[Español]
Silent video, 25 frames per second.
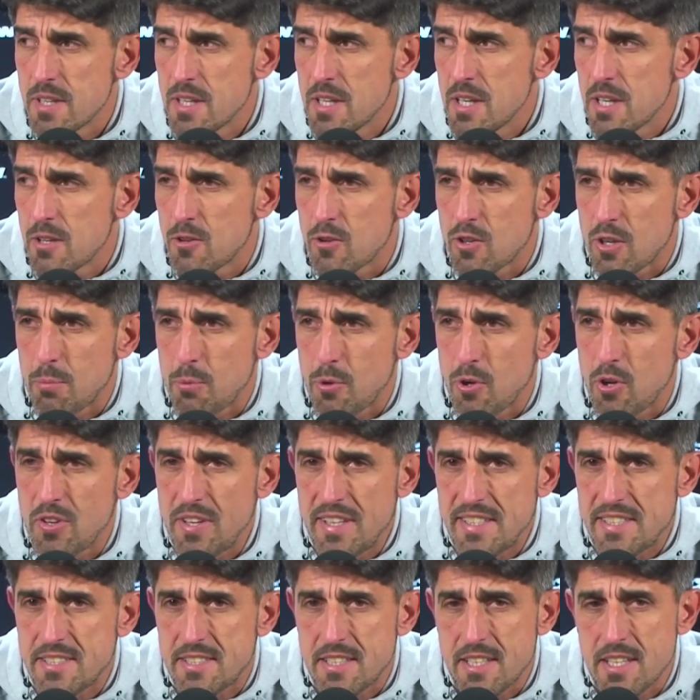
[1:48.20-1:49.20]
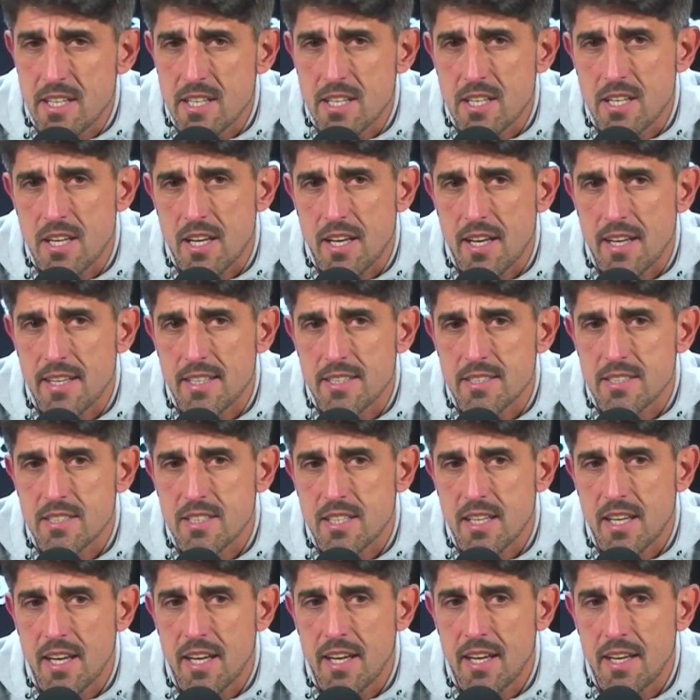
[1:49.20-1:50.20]
Lo que puedo decir es
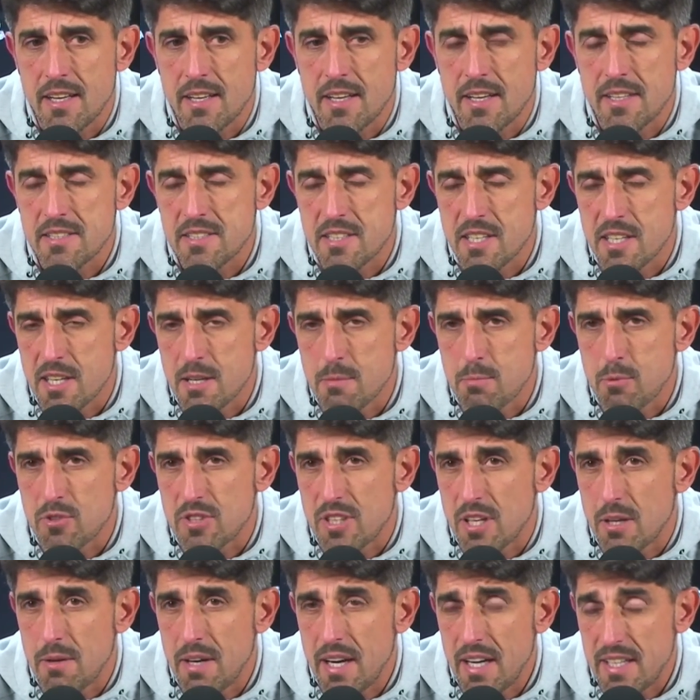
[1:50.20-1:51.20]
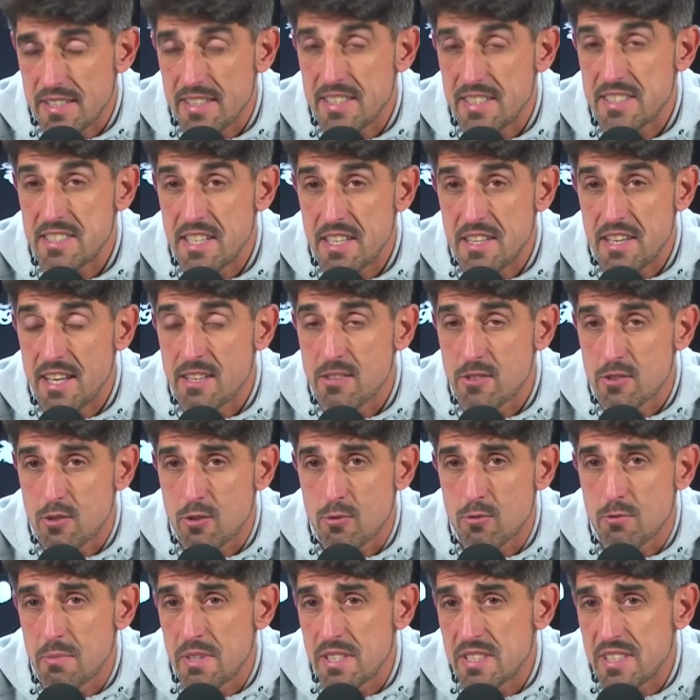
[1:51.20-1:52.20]
que este equipo trabaja desde dentro, un
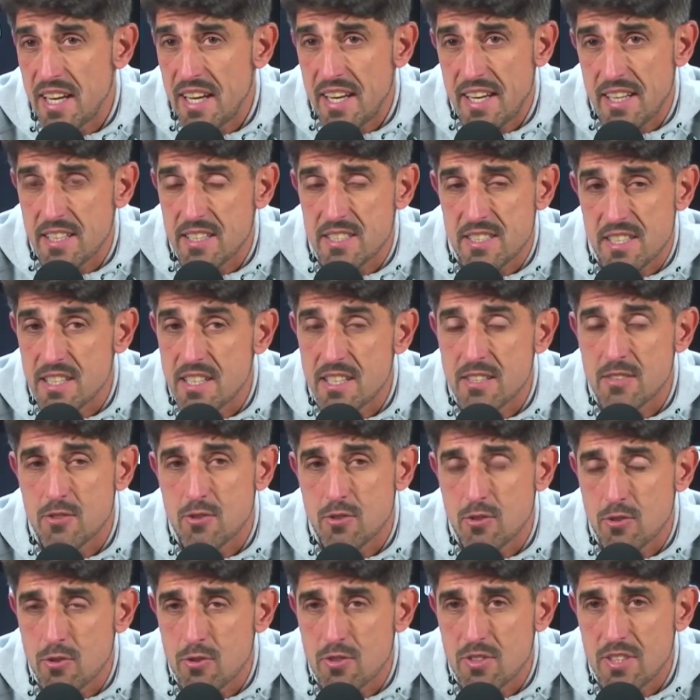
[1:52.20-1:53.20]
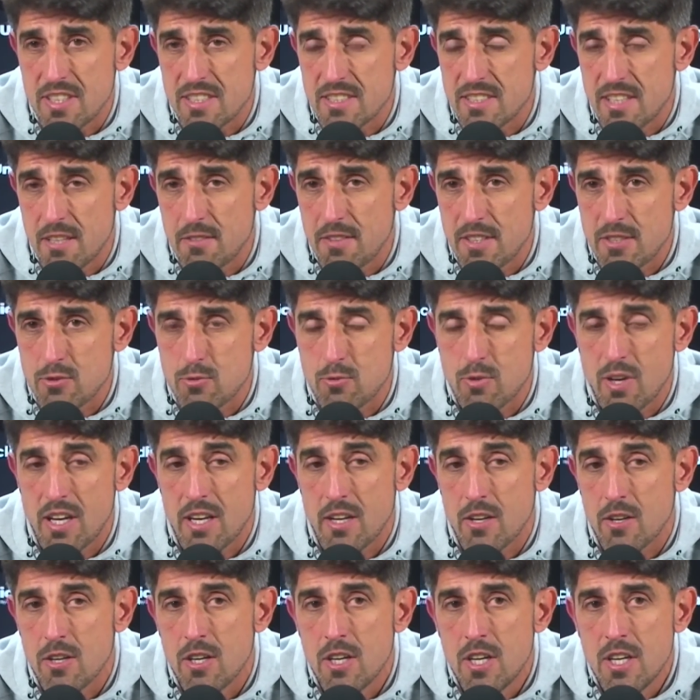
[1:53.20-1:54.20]
mensaje desde dentro, ¿no? desde el
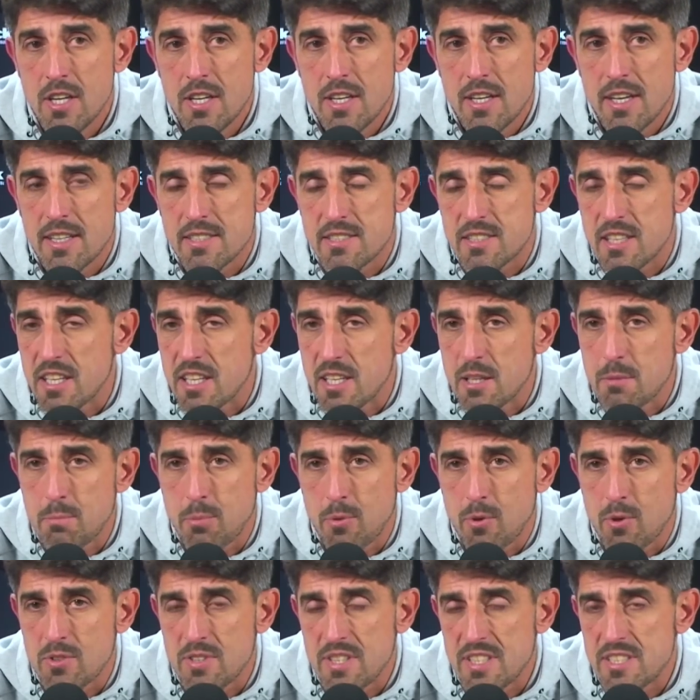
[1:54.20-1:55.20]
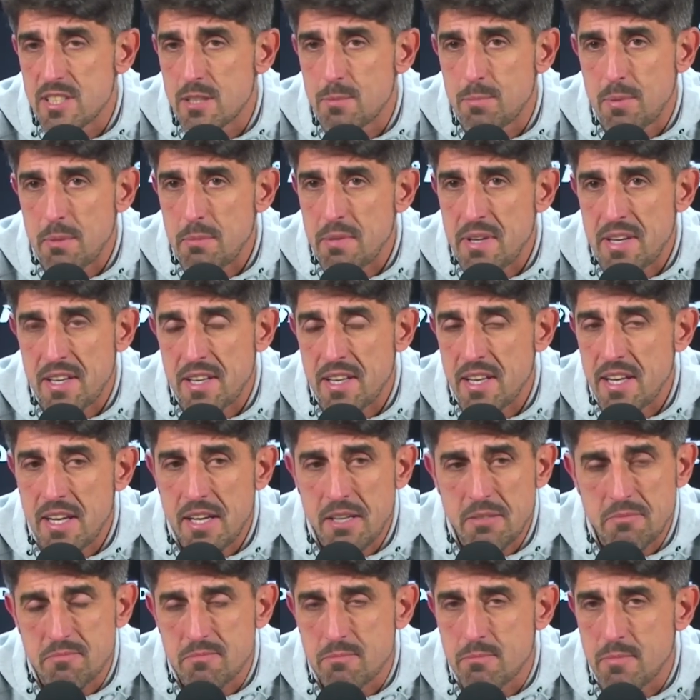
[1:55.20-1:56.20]
vestuario. Este equipo desde el primer día
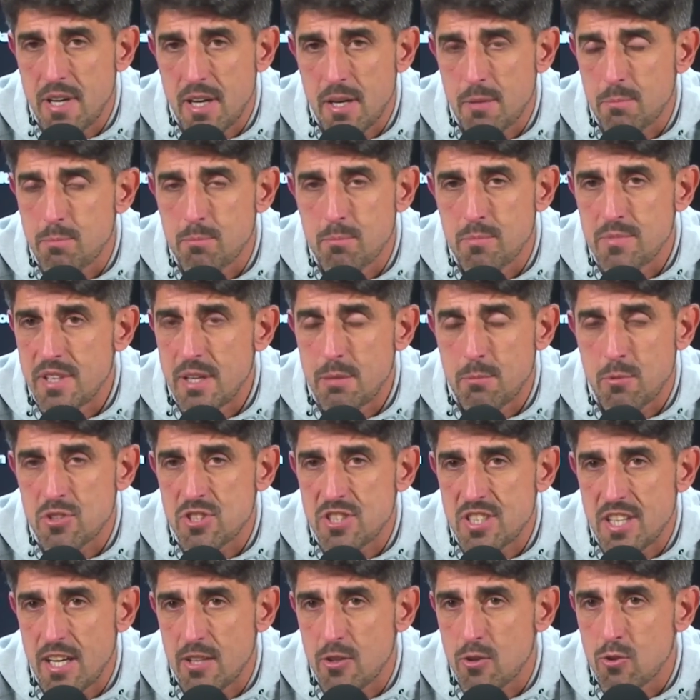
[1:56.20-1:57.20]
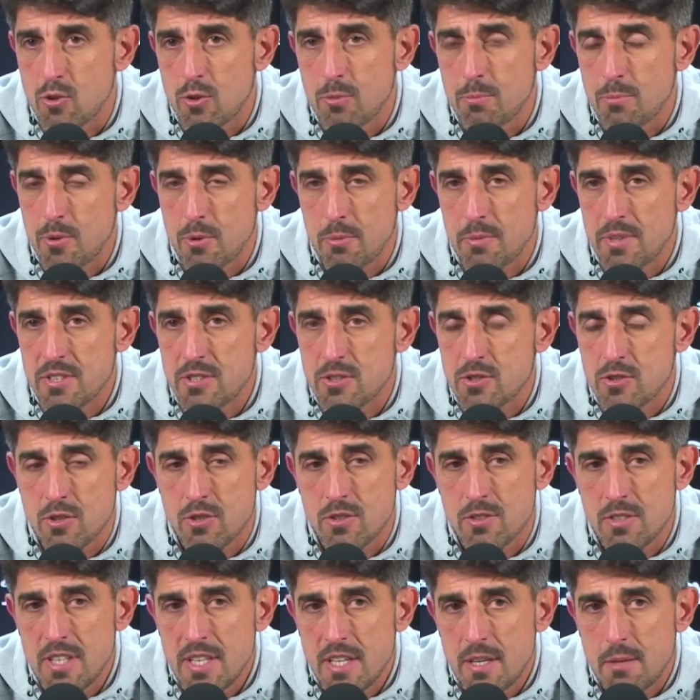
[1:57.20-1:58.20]
me ha demostrado compromiso,
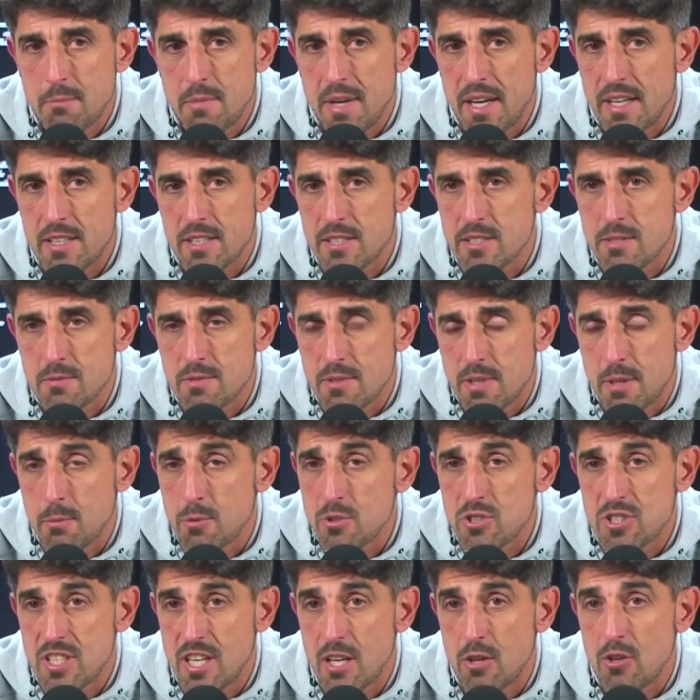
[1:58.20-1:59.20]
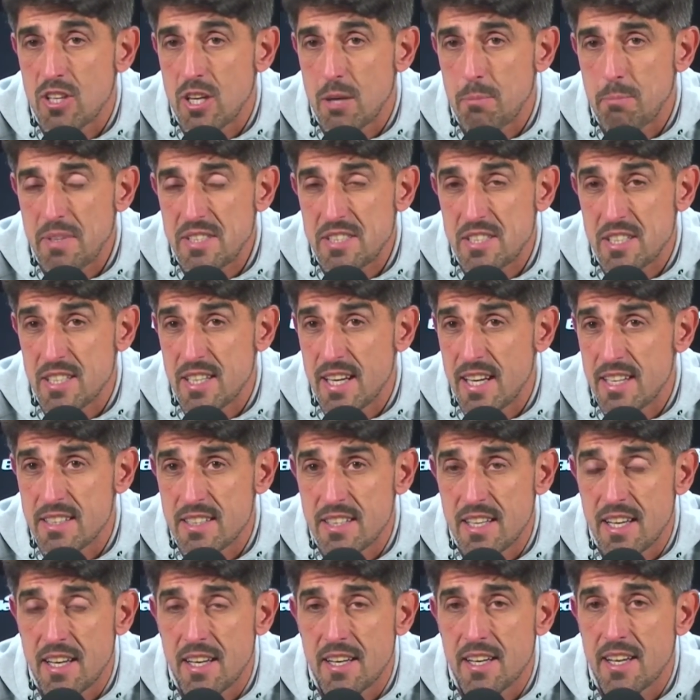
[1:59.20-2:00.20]
me ha demostrado capacidad
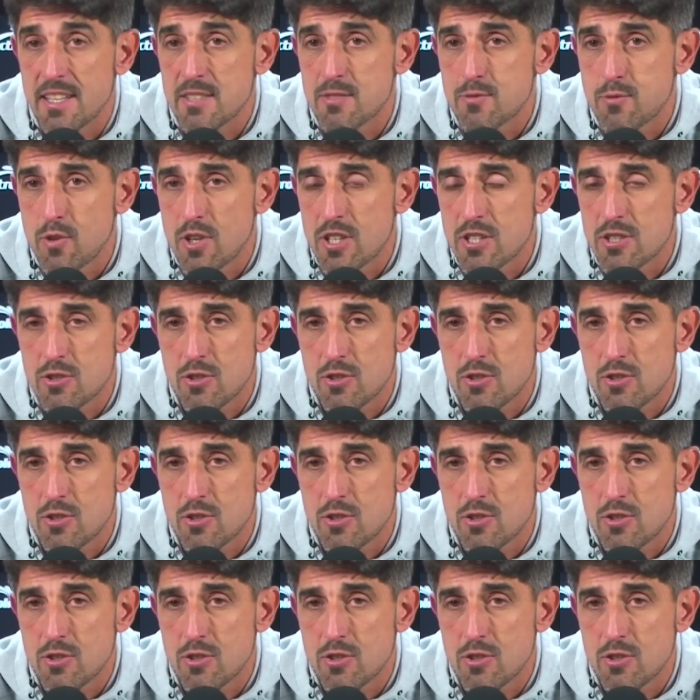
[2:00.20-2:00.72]
de esfuerzo y